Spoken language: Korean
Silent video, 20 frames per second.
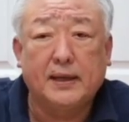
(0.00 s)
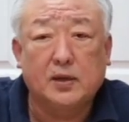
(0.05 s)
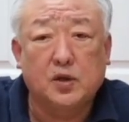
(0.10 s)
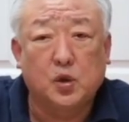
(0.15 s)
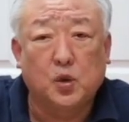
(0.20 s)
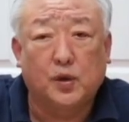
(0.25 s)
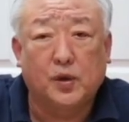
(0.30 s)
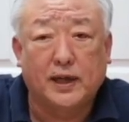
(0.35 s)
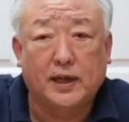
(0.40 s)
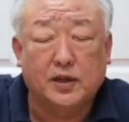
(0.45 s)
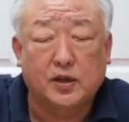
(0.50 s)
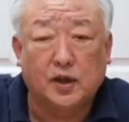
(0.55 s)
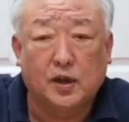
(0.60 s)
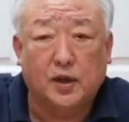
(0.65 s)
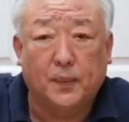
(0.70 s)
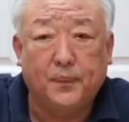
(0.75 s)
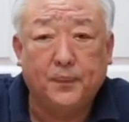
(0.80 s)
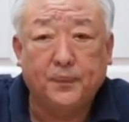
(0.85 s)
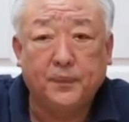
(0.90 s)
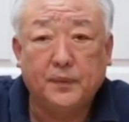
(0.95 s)
존에서
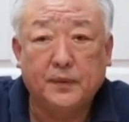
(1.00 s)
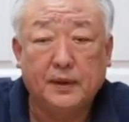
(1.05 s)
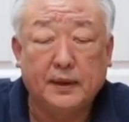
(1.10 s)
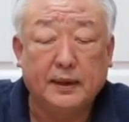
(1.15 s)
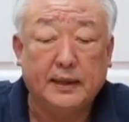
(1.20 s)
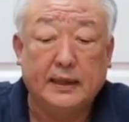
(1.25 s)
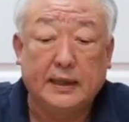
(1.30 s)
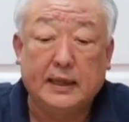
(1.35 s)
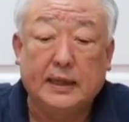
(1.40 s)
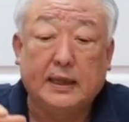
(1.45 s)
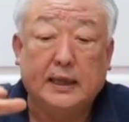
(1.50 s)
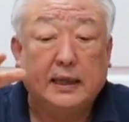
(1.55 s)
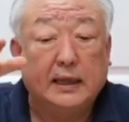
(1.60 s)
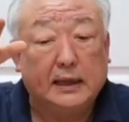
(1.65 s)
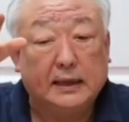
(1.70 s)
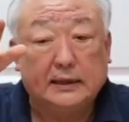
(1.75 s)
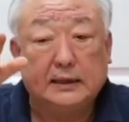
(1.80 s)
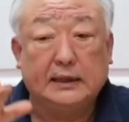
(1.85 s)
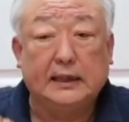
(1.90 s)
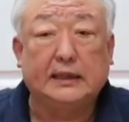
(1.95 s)

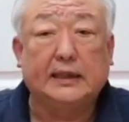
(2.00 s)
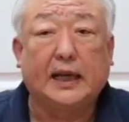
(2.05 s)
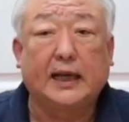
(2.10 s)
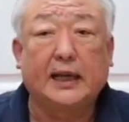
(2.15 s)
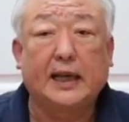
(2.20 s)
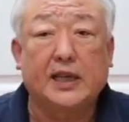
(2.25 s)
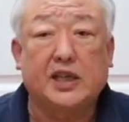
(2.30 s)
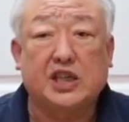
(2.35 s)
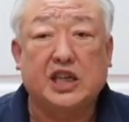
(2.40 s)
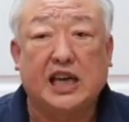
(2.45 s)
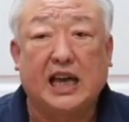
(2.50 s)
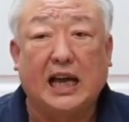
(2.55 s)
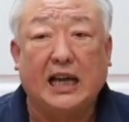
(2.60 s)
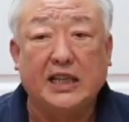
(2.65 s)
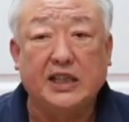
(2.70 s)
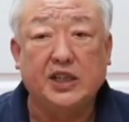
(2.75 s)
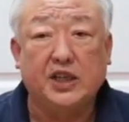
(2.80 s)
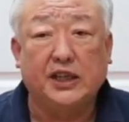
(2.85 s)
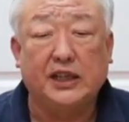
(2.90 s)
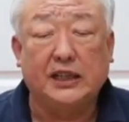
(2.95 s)
이 땅의
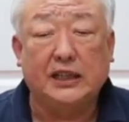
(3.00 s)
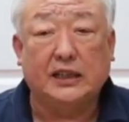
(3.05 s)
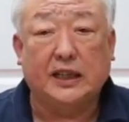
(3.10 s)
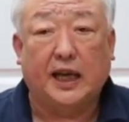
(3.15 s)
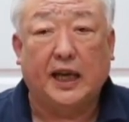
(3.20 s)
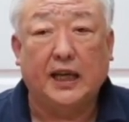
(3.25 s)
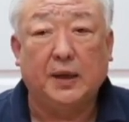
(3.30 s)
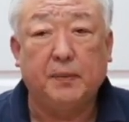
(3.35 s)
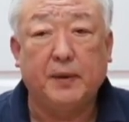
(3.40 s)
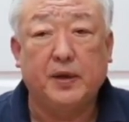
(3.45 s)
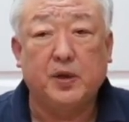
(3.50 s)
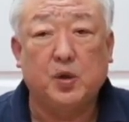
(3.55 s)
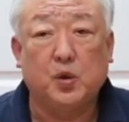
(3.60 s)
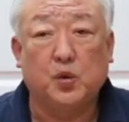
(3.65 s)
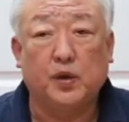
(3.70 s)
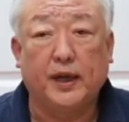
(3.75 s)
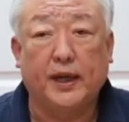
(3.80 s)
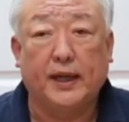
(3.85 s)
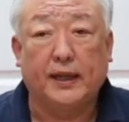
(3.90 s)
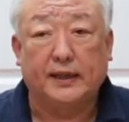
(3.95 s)
제한적인 타임의
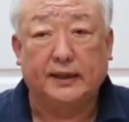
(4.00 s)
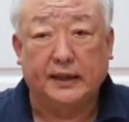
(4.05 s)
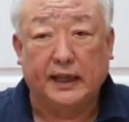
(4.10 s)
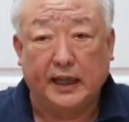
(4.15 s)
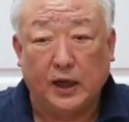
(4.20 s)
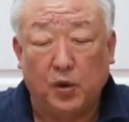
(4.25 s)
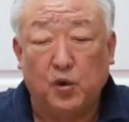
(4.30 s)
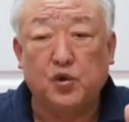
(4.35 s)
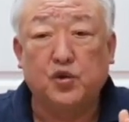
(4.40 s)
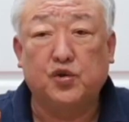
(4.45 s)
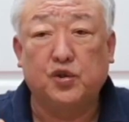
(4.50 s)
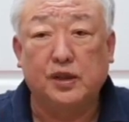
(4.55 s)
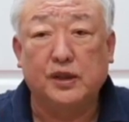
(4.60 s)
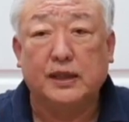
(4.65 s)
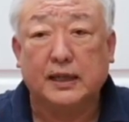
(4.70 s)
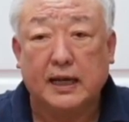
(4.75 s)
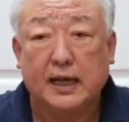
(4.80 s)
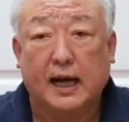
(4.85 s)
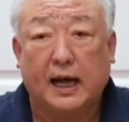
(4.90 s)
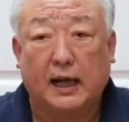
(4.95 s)
존에 내려올 수
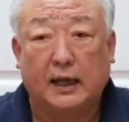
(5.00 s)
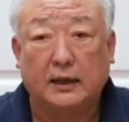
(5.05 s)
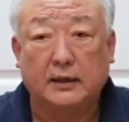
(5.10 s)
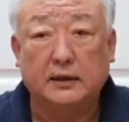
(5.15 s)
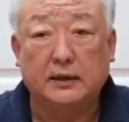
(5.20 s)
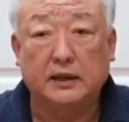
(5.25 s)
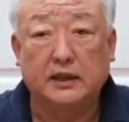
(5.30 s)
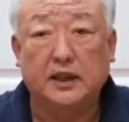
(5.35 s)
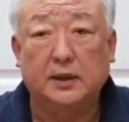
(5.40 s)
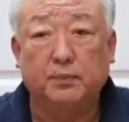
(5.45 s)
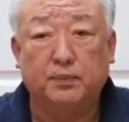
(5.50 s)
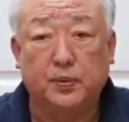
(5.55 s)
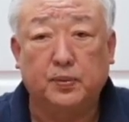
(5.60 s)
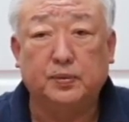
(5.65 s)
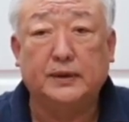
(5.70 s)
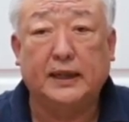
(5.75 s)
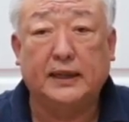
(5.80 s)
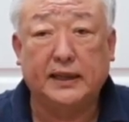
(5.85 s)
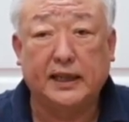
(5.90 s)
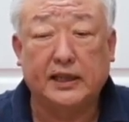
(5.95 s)
있는가 이런
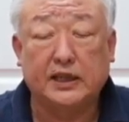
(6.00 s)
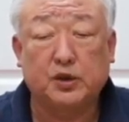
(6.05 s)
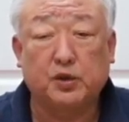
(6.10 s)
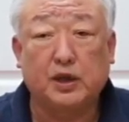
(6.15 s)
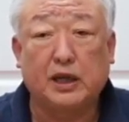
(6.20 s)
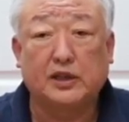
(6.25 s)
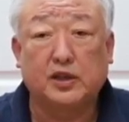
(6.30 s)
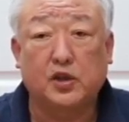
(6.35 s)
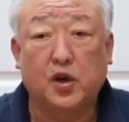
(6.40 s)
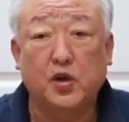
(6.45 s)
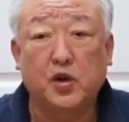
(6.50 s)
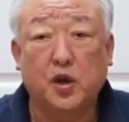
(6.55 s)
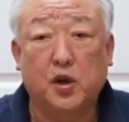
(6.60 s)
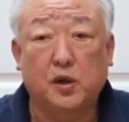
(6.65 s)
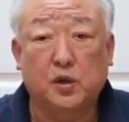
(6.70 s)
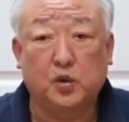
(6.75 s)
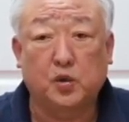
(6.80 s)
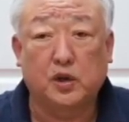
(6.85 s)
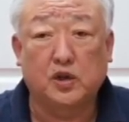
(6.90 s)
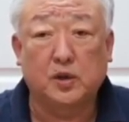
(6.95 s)
부분에 대해서 우리가 성경을
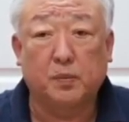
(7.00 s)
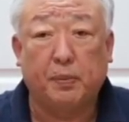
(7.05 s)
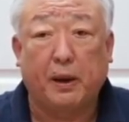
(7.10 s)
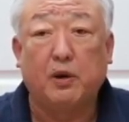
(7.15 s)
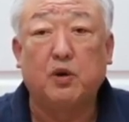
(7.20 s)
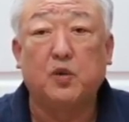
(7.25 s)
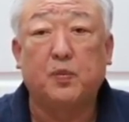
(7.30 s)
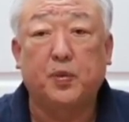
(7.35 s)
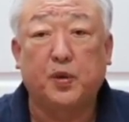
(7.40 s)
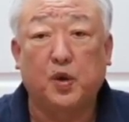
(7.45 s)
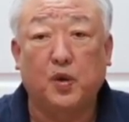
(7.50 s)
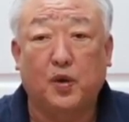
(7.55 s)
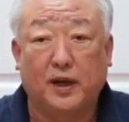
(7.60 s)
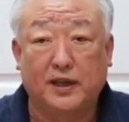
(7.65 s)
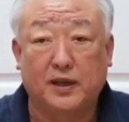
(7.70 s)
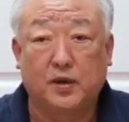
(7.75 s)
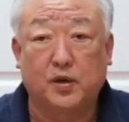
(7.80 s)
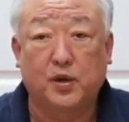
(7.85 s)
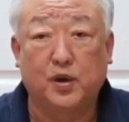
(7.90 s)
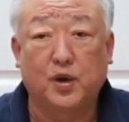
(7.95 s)
통해서 배울 필요가
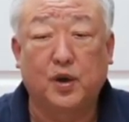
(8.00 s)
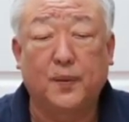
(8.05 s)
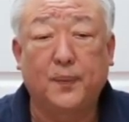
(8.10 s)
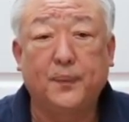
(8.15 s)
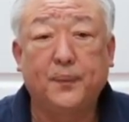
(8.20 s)
있고요.